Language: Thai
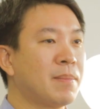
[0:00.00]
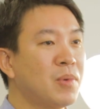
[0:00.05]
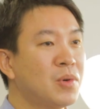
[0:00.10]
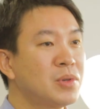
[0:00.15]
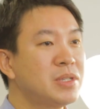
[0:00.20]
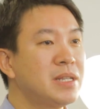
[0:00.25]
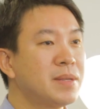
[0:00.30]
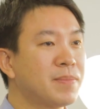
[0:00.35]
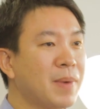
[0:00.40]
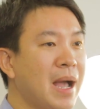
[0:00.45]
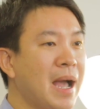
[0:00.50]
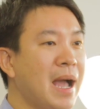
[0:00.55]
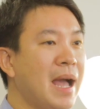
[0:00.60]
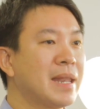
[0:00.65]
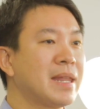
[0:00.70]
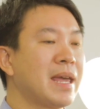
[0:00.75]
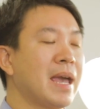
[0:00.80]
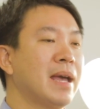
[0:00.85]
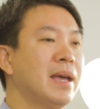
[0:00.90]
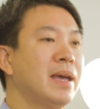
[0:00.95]
Jumbo
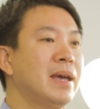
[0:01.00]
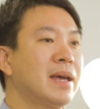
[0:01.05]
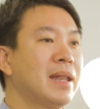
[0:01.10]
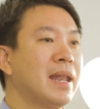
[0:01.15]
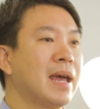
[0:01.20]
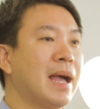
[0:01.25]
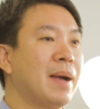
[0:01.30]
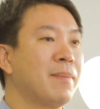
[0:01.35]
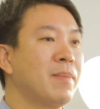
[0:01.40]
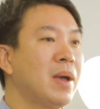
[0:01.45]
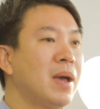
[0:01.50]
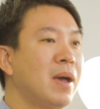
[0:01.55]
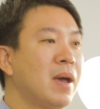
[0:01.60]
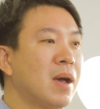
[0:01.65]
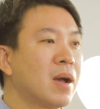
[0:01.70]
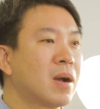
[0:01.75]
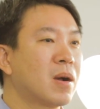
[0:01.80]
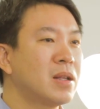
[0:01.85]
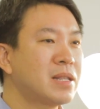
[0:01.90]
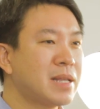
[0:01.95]
25เนี่ยนะครับ
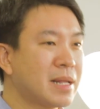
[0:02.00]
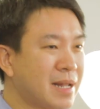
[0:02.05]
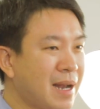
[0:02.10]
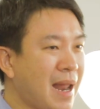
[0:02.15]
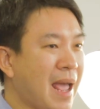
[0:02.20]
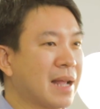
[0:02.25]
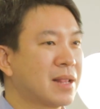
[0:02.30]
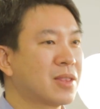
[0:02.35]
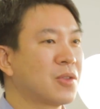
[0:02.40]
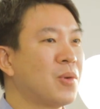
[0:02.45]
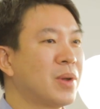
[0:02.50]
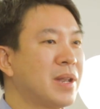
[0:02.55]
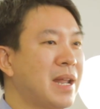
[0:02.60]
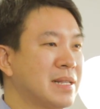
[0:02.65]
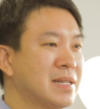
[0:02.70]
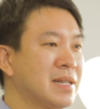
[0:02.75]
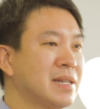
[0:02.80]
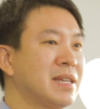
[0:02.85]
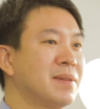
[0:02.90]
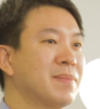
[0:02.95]
ก็จะแทร็กตัว
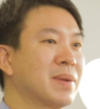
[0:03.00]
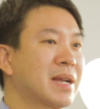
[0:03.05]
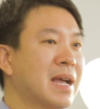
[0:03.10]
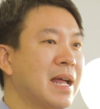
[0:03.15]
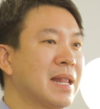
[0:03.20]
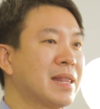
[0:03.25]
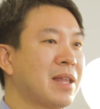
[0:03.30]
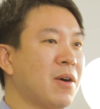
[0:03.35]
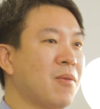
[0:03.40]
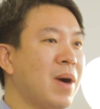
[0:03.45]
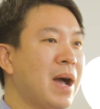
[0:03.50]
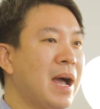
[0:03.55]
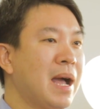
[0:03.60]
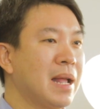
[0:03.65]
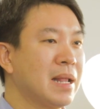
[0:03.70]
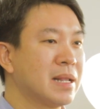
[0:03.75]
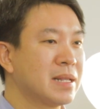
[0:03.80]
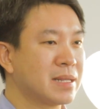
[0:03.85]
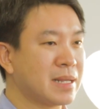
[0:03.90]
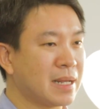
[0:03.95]
ดัชนีเหมือนกันแต่ว่า
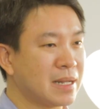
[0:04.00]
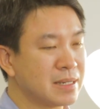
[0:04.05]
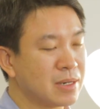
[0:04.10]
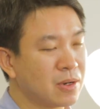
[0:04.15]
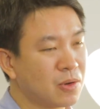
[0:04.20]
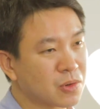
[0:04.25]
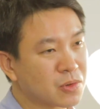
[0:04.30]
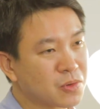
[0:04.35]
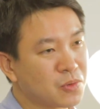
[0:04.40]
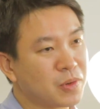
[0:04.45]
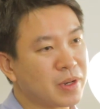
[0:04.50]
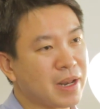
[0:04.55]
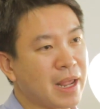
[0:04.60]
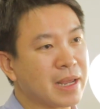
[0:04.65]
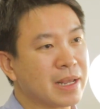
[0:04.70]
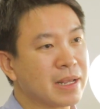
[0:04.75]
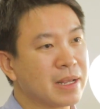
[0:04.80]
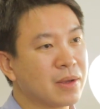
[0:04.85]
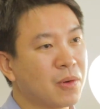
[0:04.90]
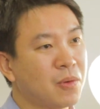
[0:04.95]
จะลงทุน
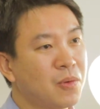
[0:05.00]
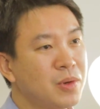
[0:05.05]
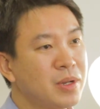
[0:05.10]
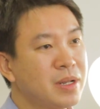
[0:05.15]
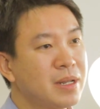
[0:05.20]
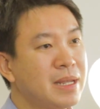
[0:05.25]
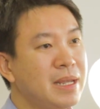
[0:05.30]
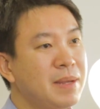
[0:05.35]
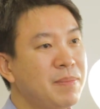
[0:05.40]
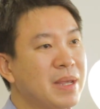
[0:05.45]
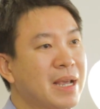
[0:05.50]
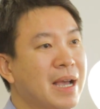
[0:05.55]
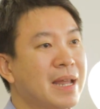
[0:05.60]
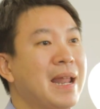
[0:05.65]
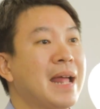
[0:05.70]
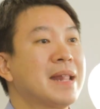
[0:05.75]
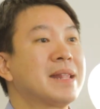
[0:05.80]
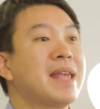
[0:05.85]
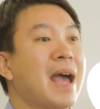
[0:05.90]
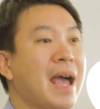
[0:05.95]
ในหุ้นที่มีข
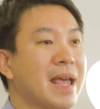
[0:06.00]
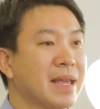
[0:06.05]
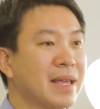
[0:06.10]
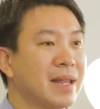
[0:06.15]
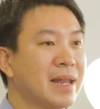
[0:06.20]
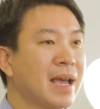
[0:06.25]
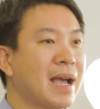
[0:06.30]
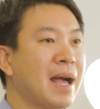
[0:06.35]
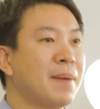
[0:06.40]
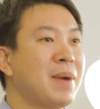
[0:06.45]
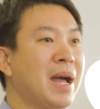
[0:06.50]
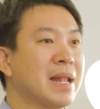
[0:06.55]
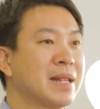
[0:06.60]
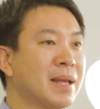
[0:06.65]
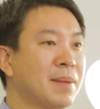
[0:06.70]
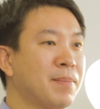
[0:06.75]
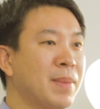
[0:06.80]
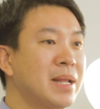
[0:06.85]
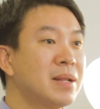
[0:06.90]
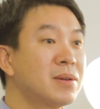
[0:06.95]
นาดใหญ่นะครับอาจ
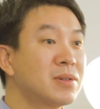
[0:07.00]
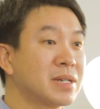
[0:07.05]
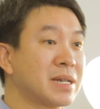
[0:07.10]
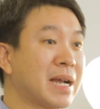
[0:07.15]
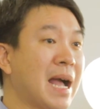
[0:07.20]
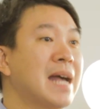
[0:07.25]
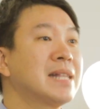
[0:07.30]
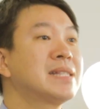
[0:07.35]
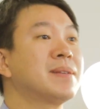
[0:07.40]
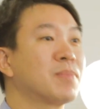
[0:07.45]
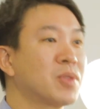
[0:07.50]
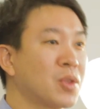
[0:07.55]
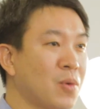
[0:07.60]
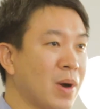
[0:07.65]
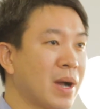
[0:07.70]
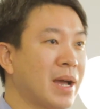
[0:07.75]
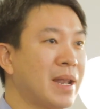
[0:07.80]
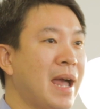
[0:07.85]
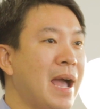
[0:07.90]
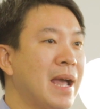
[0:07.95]
จะไม่ต้องถึง50
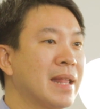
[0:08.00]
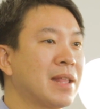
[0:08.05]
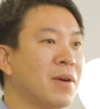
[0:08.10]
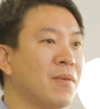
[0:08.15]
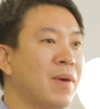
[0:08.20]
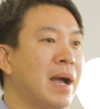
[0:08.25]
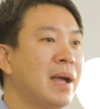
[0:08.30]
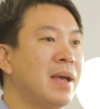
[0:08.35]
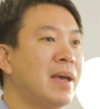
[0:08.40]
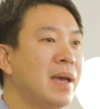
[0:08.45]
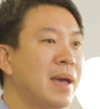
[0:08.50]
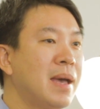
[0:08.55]
ตัวก็ได้แต่ว่า